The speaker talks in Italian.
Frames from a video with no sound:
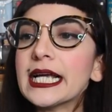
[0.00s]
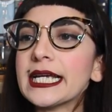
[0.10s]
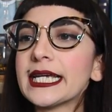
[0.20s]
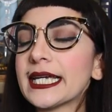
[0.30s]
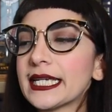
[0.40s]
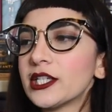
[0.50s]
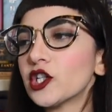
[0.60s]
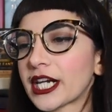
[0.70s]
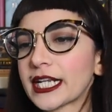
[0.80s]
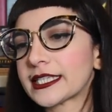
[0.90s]
E
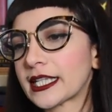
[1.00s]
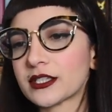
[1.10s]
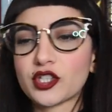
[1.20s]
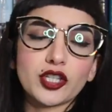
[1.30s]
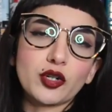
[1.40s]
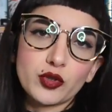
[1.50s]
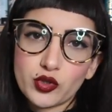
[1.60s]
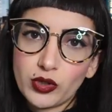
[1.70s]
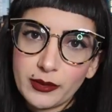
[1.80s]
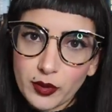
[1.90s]
io in realtà, cioè, di
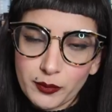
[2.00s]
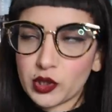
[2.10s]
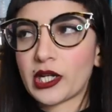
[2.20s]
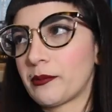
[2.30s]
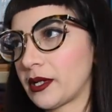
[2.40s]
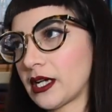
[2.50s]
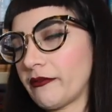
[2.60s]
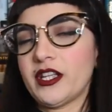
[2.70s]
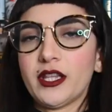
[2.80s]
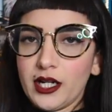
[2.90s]
questo libro potrei
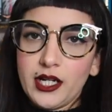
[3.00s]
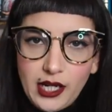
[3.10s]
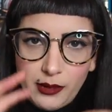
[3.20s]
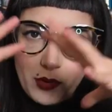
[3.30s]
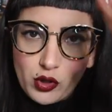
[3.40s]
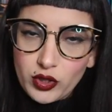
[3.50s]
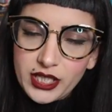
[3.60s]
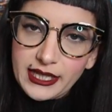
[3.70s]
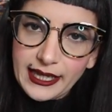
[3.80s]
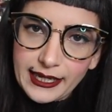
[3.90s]
parlarvi del libro
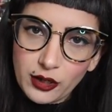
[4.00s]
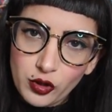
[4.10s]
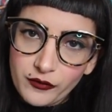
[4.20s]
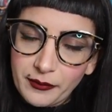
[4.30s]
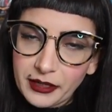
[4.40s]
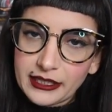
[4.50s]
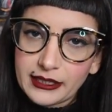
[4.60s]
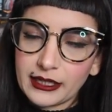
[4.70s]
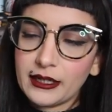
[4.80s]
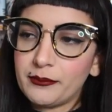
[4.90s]
intero,
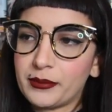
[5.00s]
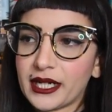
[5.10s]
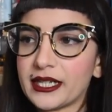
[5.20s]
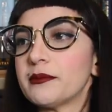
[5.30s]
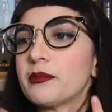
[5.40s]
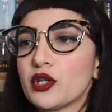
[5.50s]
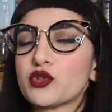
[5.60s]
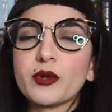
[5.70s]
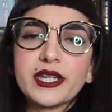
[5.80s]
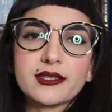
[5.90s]
ovviamente, perché di
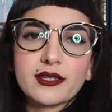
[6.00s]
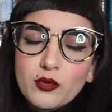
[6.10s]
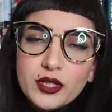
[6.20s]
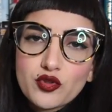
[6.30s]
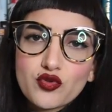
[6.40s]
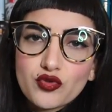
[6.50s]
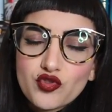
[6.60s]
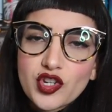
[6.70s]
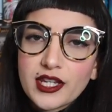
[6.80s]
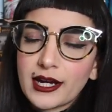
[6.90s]
plot twist quando sono
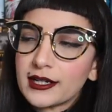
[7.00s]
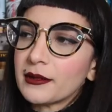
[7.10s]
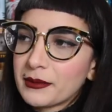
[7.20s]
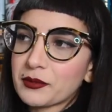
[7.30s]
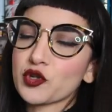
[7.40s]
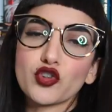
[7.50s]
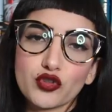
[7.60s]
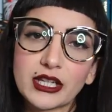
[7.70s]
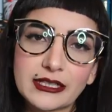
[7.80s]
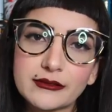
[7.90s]
geniali, a me
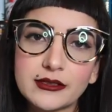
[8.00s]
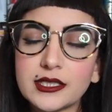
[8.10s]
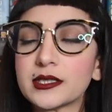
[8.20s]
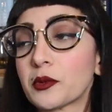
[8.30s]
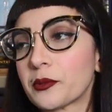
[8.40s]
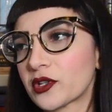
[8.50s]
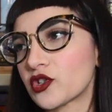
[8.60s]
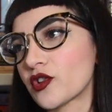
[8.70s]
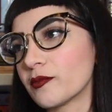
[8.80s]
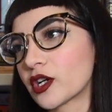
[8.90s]
piacciono tantissimo, però
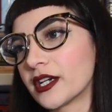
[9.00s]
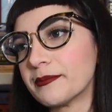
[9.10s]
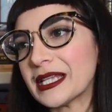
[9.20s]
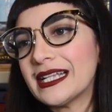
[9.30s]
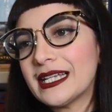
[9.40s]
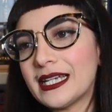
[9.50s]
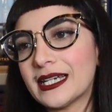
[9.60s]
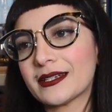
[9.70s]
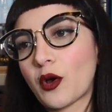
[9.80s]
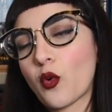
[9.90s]
diciamo che
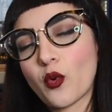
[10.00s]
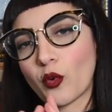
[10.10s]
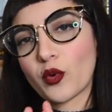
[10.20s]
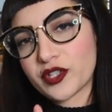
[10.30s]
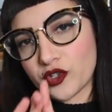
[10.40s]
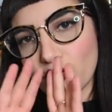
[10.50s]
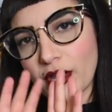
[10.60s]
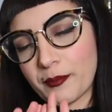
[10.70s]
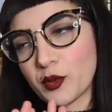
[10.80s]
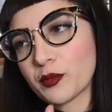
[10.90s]
eh, questo
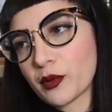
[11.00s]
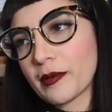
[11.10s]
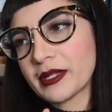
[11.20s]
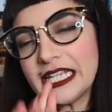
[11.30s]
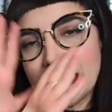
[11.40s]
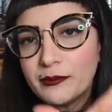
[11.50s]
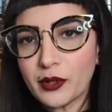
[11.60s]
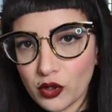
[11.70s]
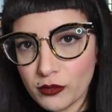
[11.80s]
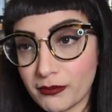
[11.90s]
è più un problema di
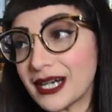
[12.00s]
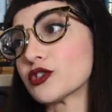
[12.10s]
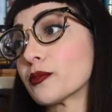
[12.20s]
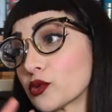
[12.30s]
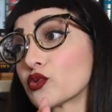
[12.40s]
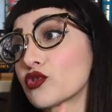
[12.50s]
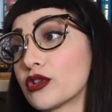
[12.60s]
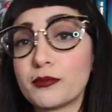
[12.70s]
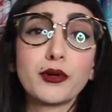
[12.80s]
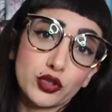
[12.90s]
libro, ma soprattutto
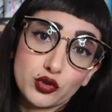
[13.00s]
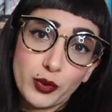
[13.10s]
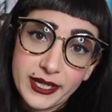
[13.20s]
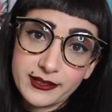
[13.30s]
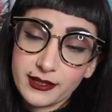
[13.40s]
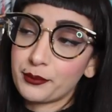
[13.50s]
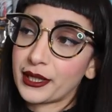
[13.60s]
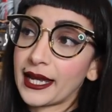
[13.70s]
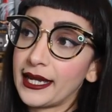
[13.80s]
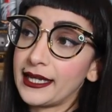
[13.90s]
del plot twist,
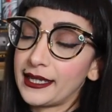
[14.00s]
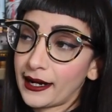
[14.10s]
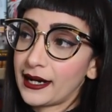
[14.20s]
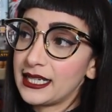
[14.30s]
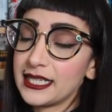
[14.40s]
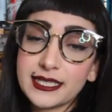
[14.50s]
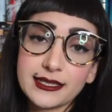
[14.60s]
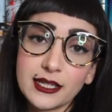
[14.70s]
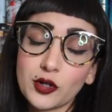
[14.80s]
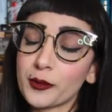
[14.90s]
perché è
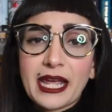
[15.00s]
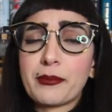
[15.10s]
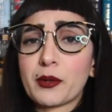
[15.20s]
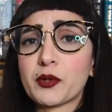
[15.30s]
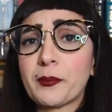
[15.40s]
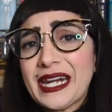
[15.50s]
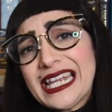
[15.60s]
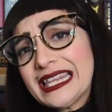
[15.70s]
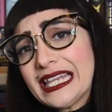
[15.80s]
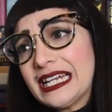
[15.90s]
irrealistico, perché proprio
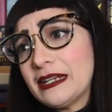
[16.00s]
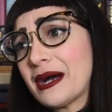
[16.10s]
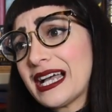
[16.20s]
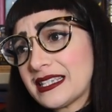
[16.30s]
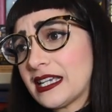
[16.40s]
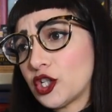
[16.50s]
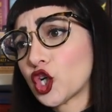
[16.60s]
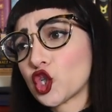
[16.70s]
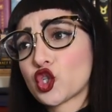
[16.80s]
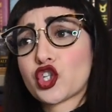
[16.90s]
prende le basi che
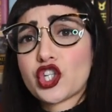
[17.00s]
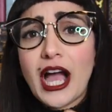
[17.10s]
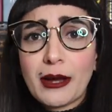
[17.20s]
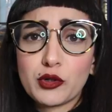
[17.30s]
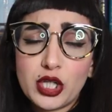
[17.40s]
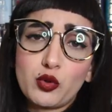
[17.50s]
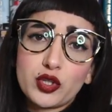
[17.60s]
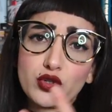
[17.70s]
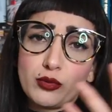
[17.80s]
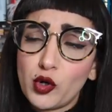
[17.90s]
noi conosciamo di
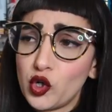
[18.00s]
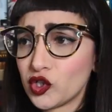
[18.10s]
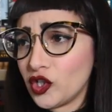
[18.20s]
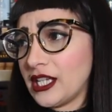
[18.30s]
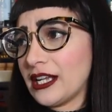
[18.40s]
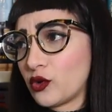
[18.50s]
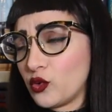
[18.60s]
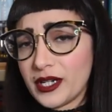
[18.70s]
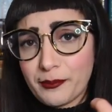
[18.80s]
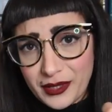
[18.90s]
questo mondo e di
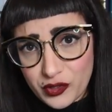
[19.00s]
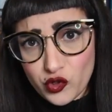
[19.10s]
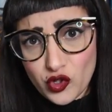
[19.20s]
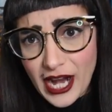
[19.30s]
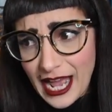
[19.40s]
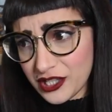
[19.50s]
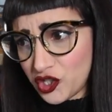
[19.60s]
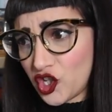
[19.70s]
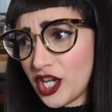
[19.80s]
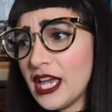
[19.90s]
alcuni
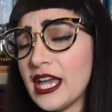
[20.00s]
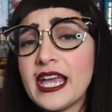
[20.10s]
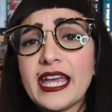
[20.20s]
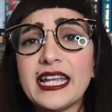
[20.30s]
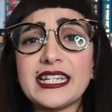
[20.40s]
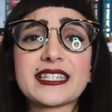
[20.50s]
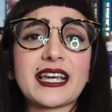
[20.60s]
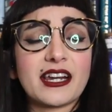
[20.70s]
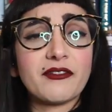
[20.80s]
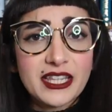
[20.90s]
personaggi e li
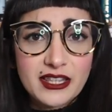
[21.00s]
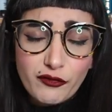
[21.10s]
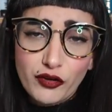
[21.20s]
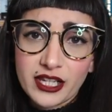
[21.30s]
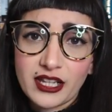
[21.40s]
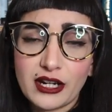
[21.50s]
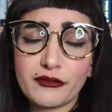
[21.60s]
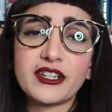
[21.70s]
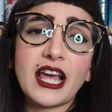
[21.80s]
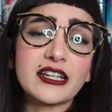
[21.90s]
scaraventa fuori dalla
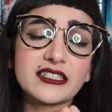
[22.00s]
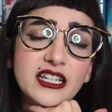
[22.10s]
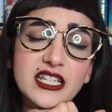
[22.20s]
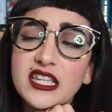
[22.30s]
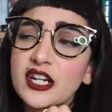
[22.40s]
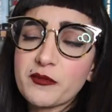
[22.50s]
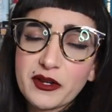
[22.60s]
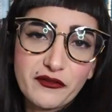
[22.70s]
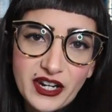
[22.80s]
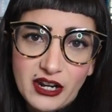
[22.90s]
finestra, da se non
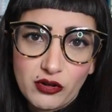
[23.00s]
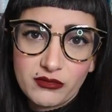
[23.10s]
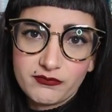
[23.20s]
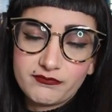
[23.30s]
me frega un